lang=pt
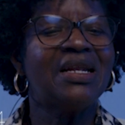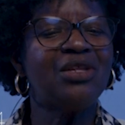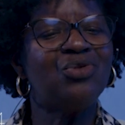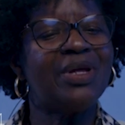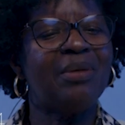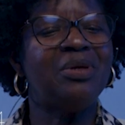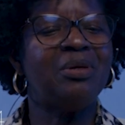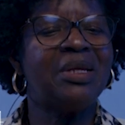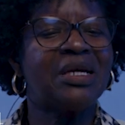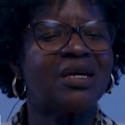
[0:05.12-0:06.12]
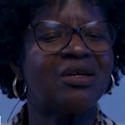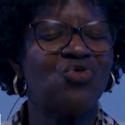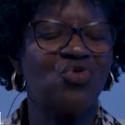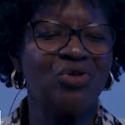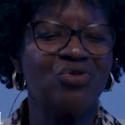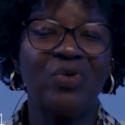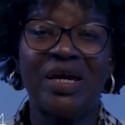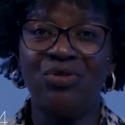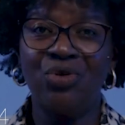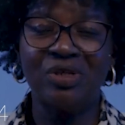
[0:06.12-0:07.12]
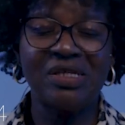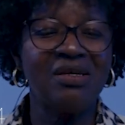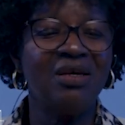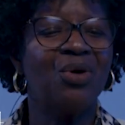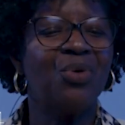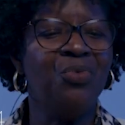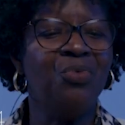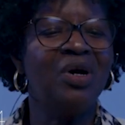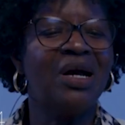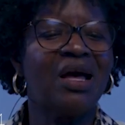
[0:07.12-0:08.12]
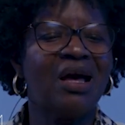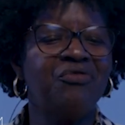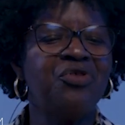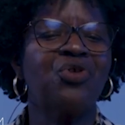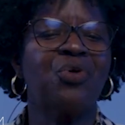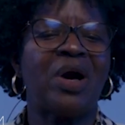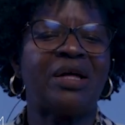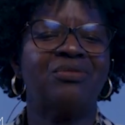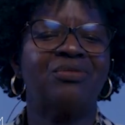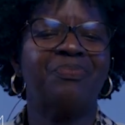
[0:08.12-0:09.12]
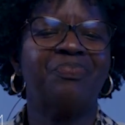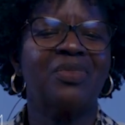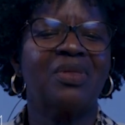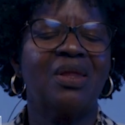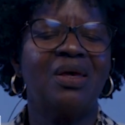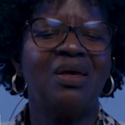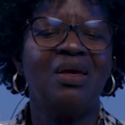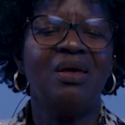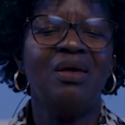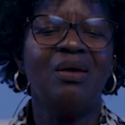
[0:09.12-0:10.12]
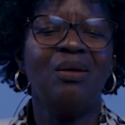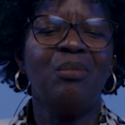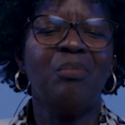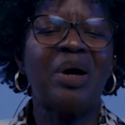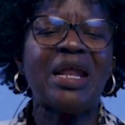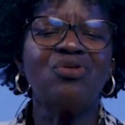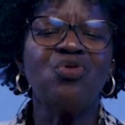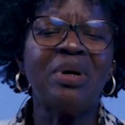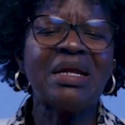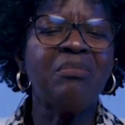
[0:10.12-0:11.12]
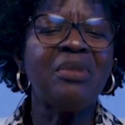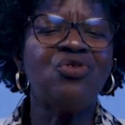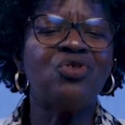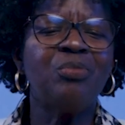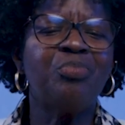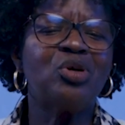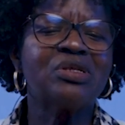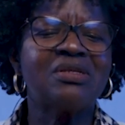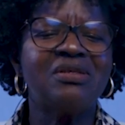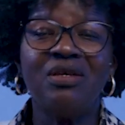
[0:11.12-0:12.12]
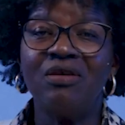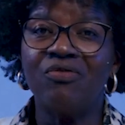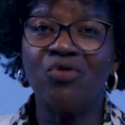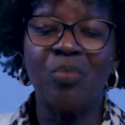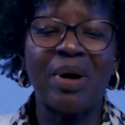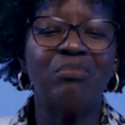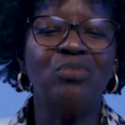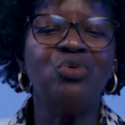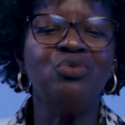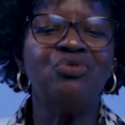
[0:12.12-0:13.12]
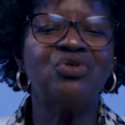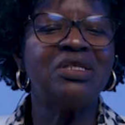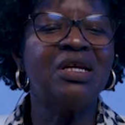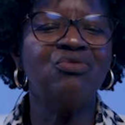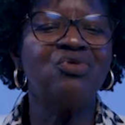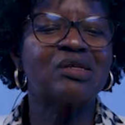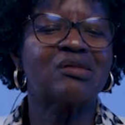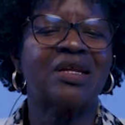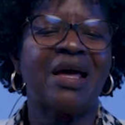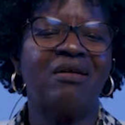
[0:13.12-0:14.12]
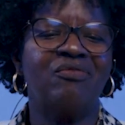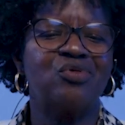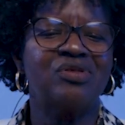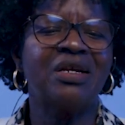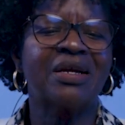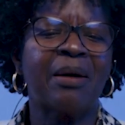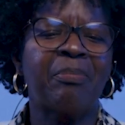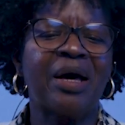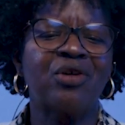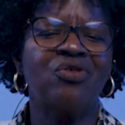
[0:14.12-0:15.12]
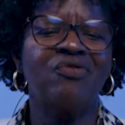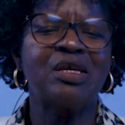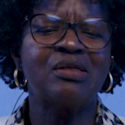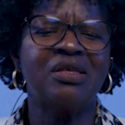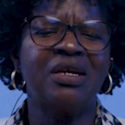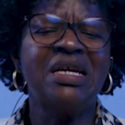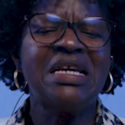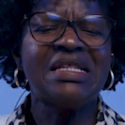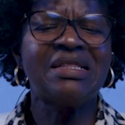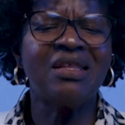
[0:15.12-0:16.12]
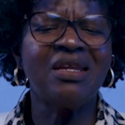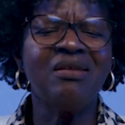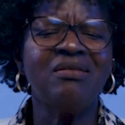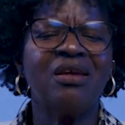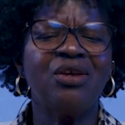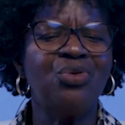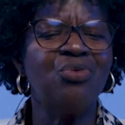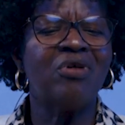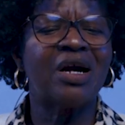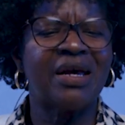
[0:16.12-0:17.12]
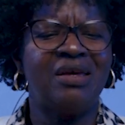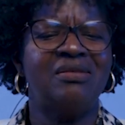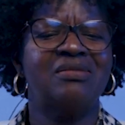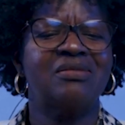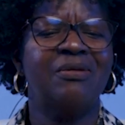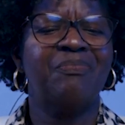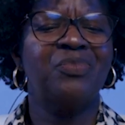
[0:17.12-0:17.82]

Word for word: Leitura bíblica, Josué 12, 1 a 24. Parece humanamente impossível uma multidão de escravos ser capaz de vencer 31 reis,